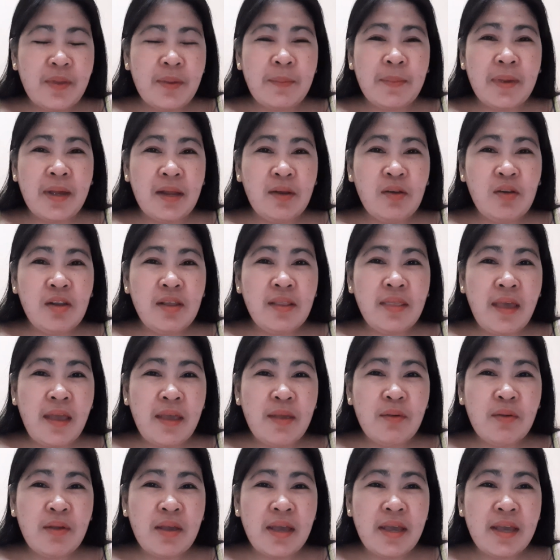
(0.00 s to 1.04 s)
Mag-ano na tayo
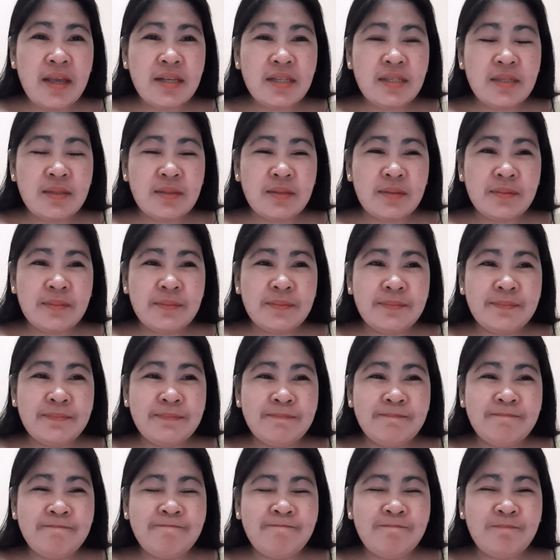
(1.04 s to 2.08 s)
guys, yung
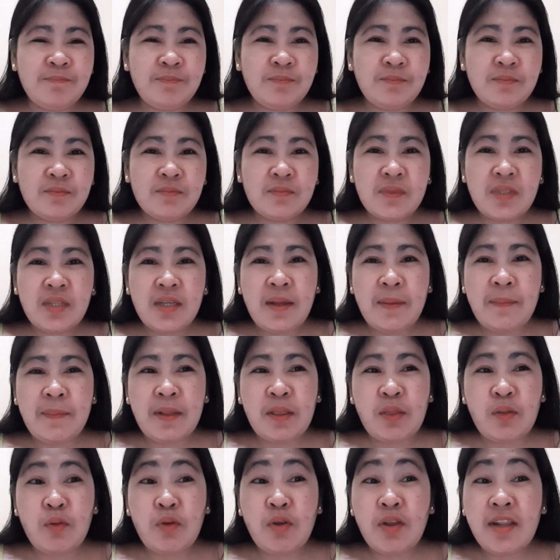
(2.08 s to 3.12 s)

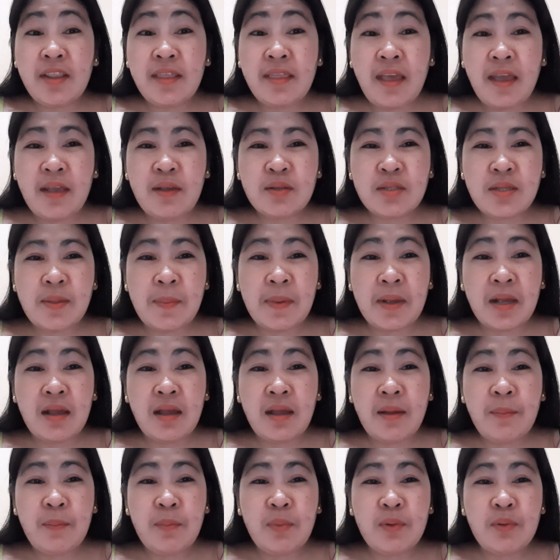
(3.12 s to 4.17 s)
patuloy tayo sa
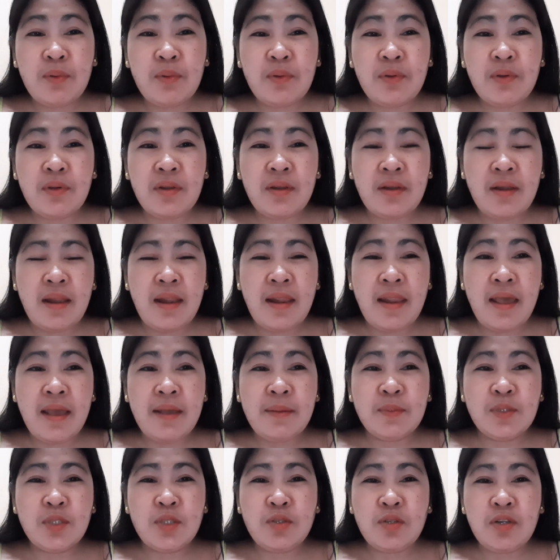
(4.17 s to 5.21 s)
pag-upload, live
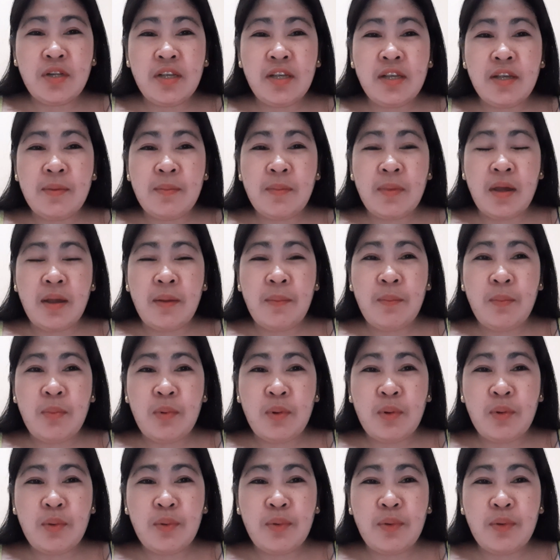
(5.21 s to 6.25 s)
stream,
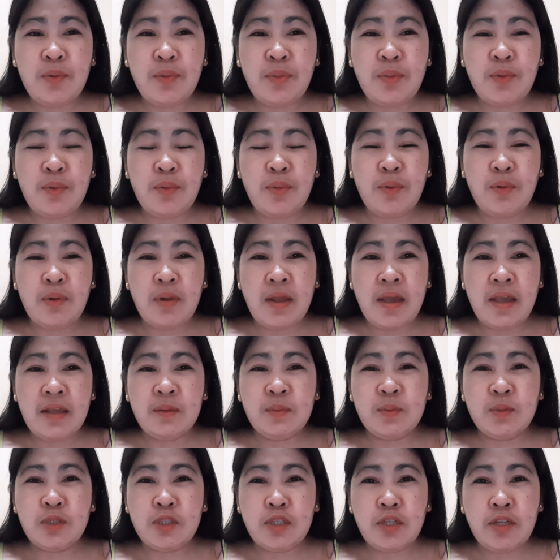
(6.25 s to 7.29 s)
upload, to do live
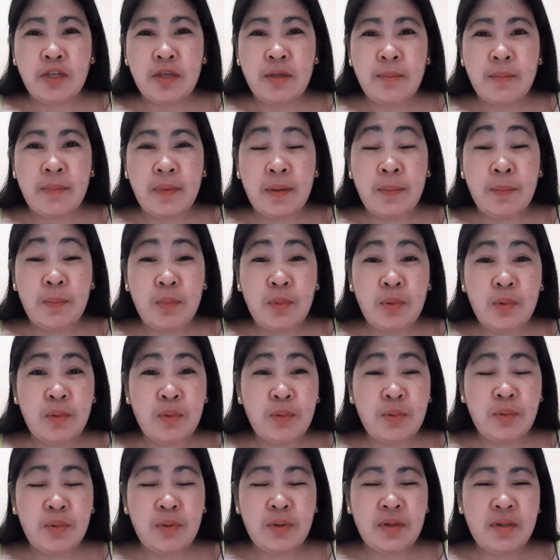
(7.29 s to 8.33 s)
stream,
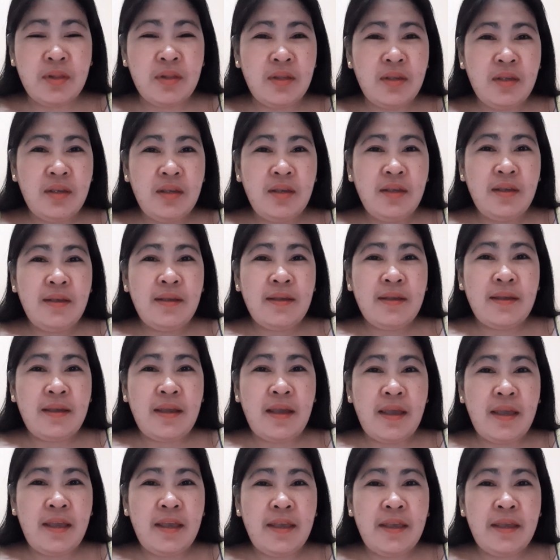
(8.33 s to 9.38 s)
upload,
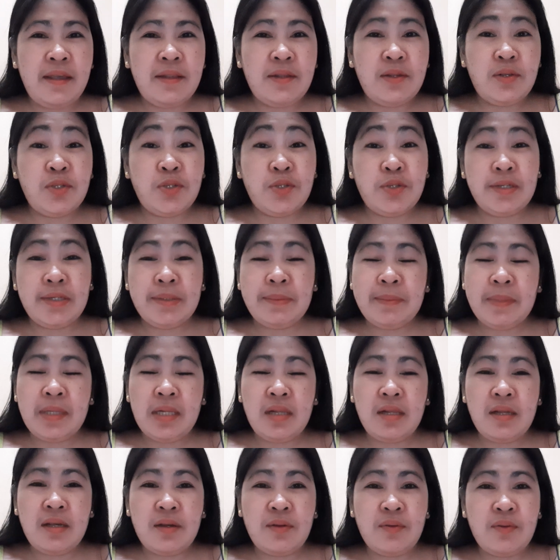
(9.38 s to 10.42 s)
kahit short man
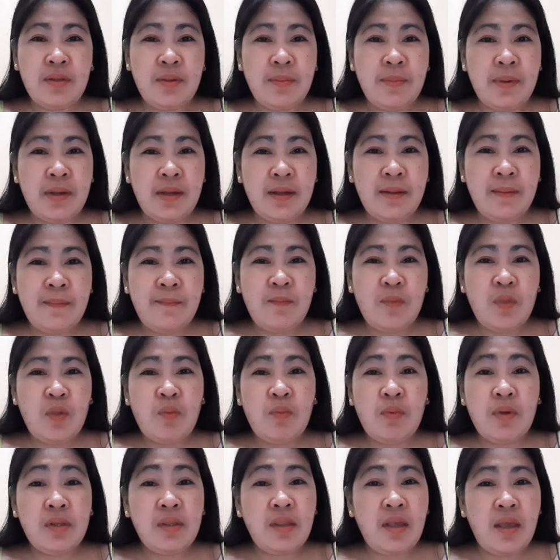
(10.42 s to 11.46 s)
lang, di ba?
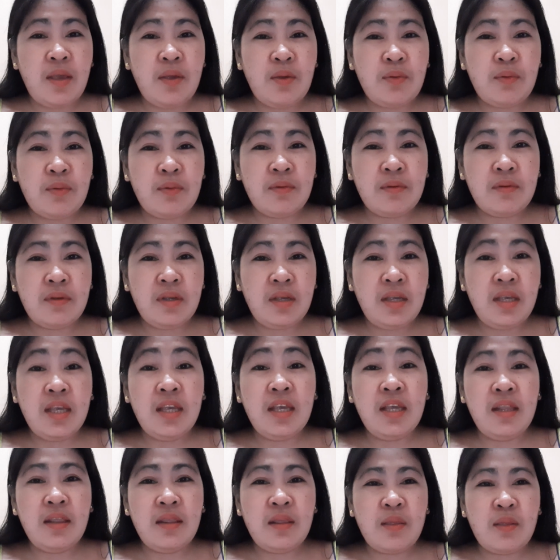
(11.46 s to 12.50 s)
Huwag tayong
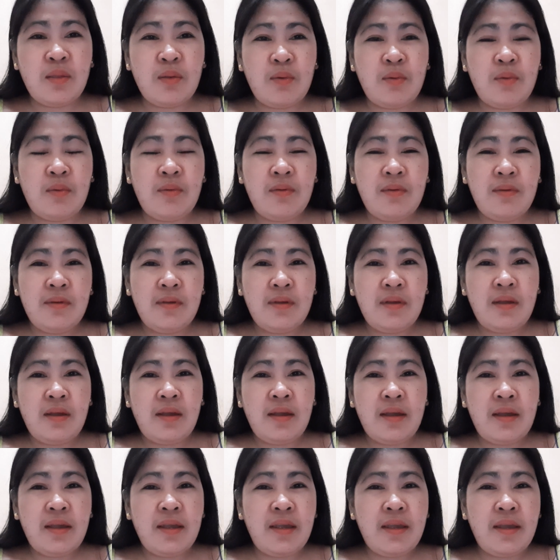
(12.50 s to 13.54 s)
ihinto.
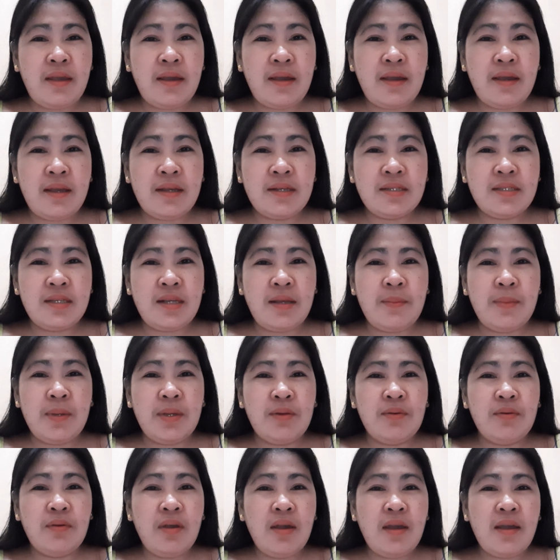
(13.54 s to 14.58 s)
Kaya nga, sabi
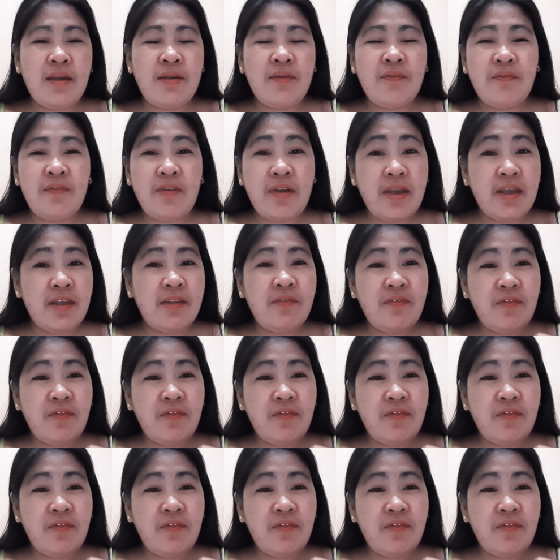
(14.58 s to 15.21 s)
ko nga, fight,